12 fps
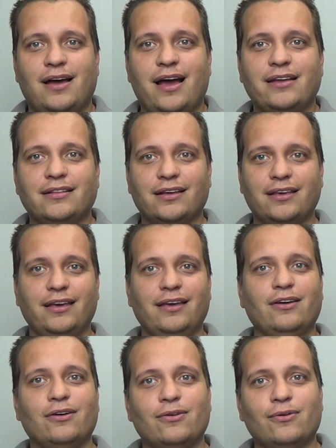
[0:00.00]
Ainda
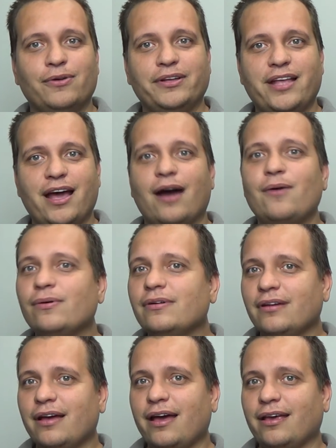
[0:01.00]
que o ideal
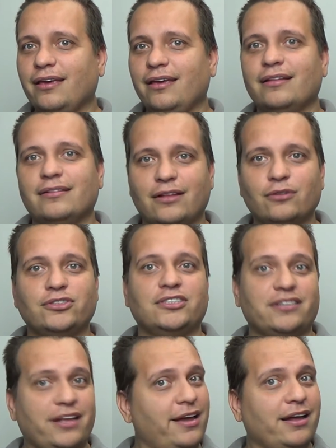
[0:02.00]
é que não se
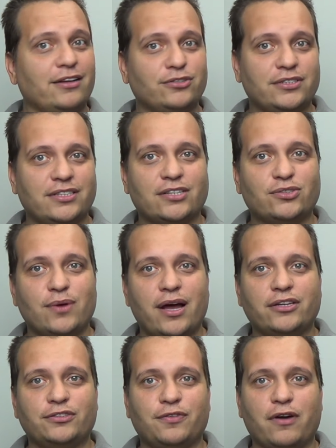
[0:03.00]
tenha relações
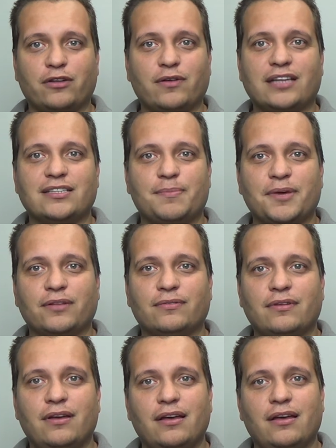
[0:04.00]
sexuais fora do casamento,
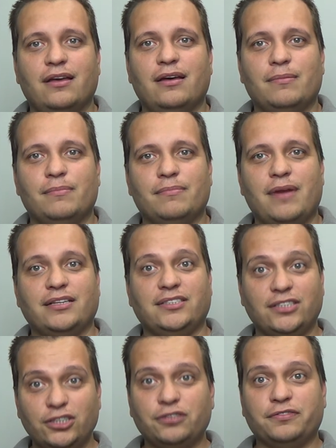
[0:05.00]
mas
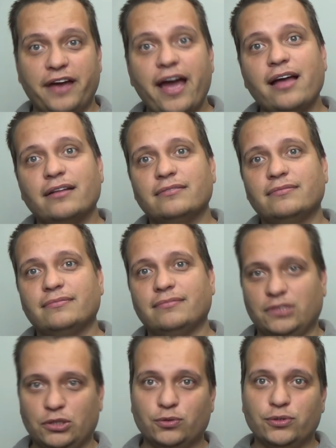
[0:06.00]
se tiver,
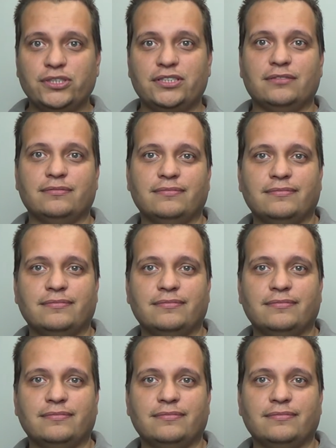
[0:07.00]
que use.